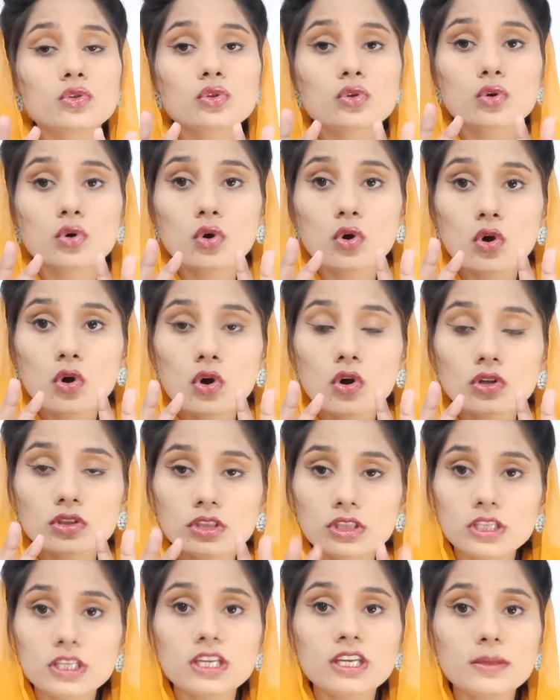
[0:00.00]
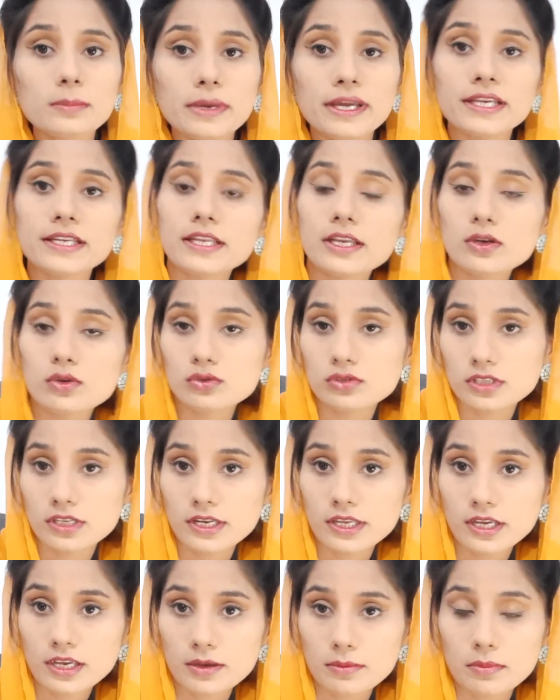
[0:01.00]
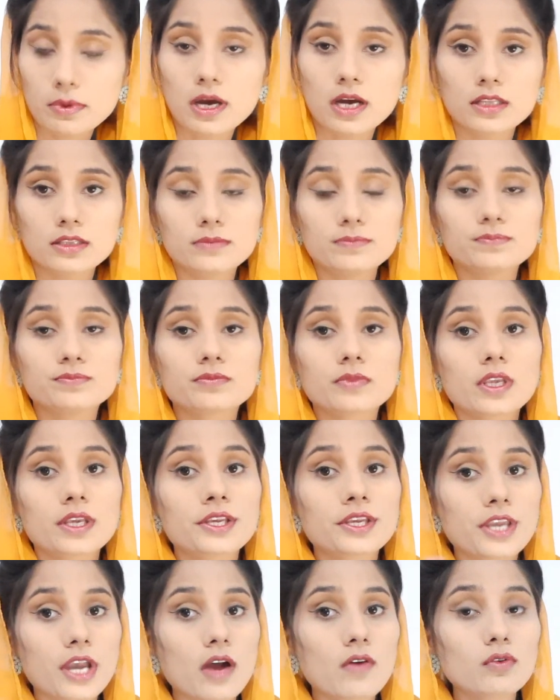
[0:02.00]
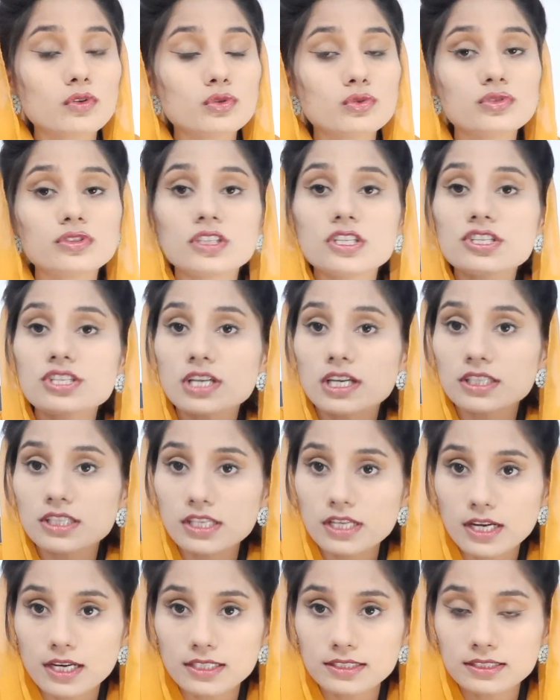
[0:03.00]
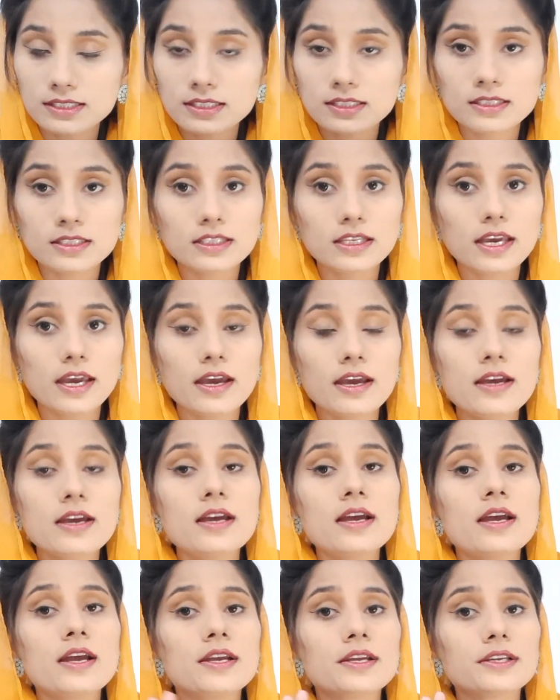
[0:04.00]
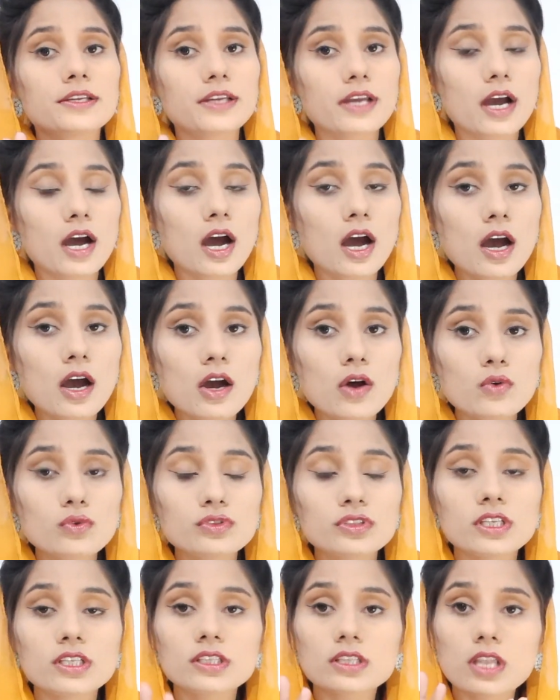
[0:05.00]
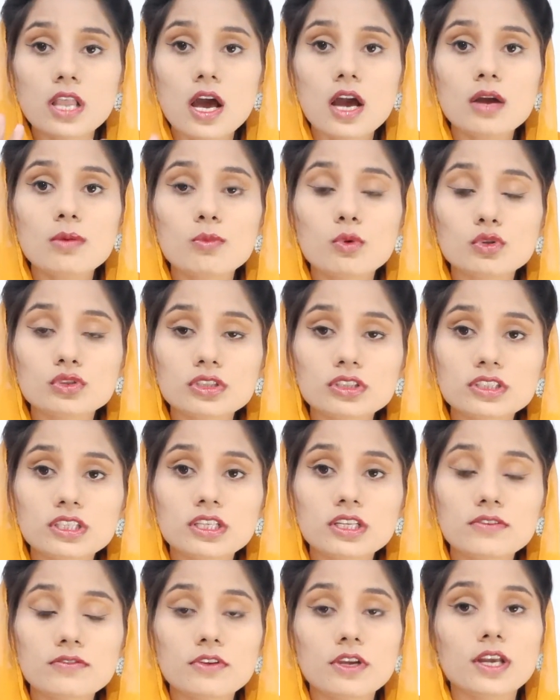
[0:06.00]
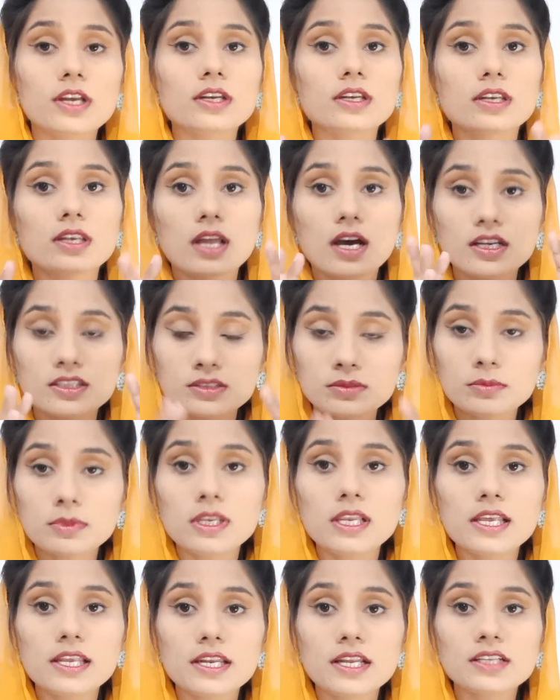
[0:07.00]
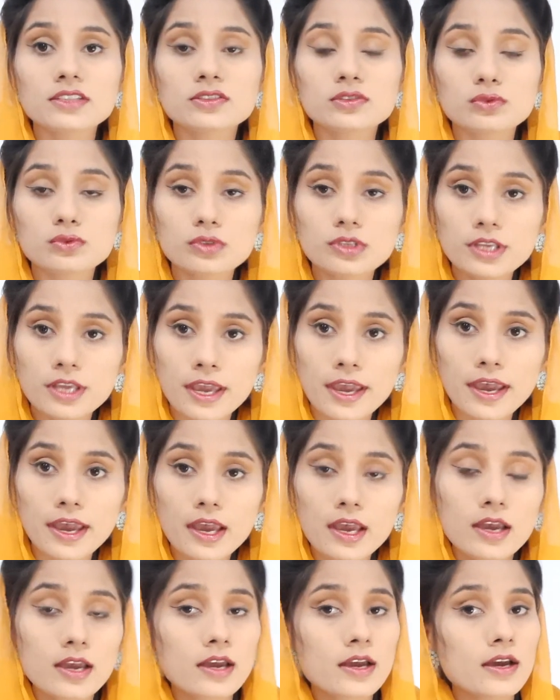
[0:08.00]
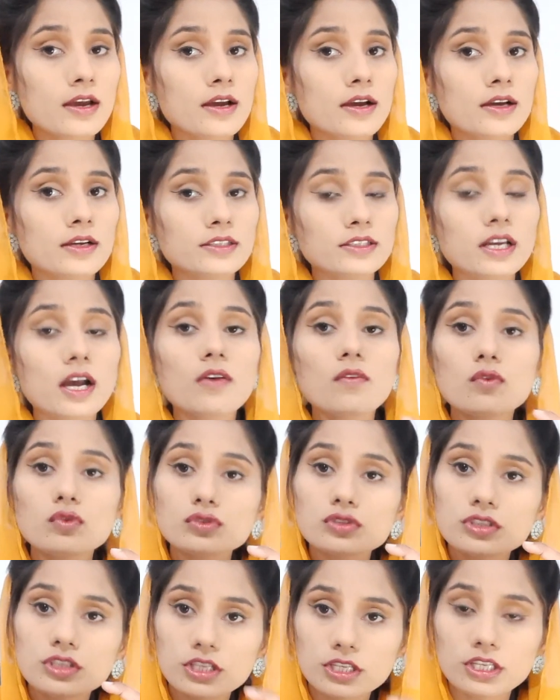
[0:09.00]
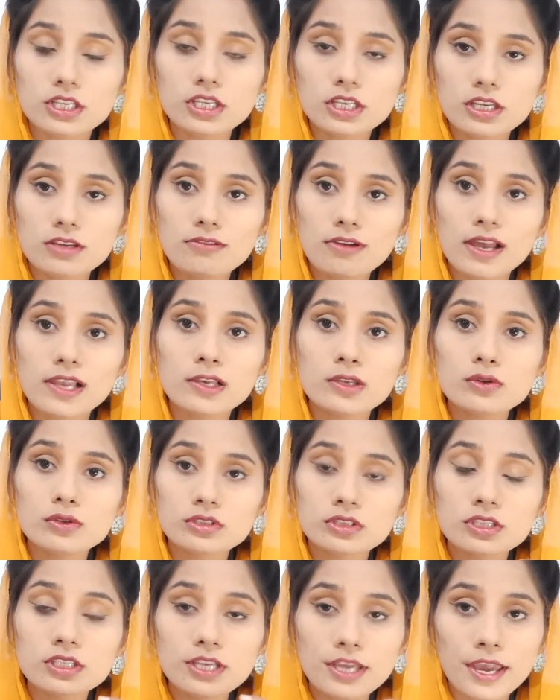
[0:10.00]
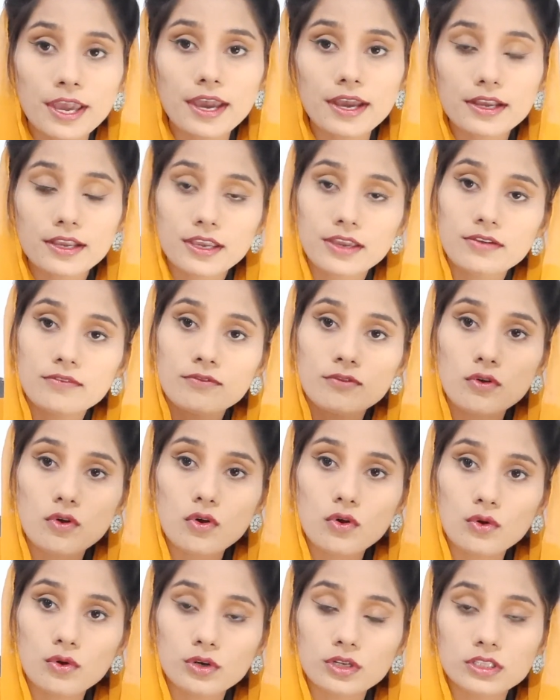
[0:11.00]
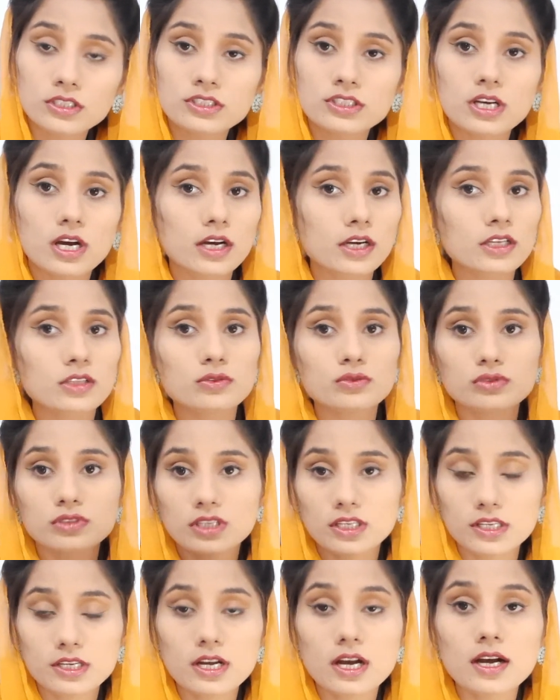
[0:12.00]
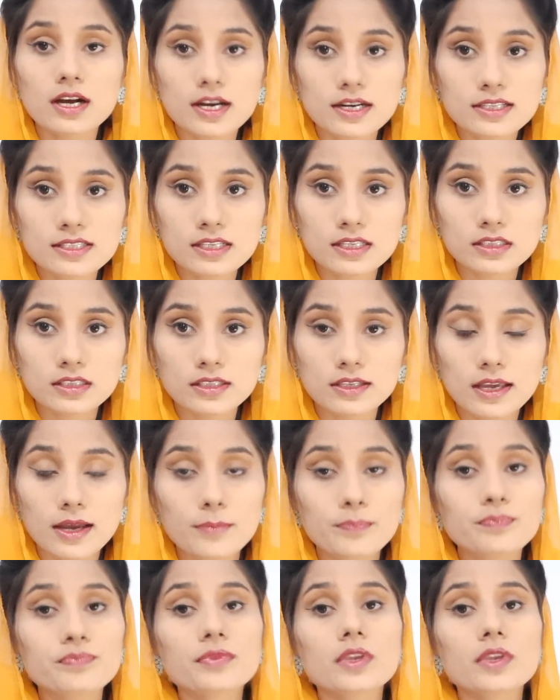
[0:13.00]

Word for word: तो तीन महीने गुजरने के बाद क्या वो दूसरी शादी कर सकती है क्या उसे तलाक मौसर सर्टिफिकेट लाजमी लेना ज़रूरी है या उस डिग्री की वैल्यू इतनी है कि वो औरत जाके दूसरा निकाह कर सकती है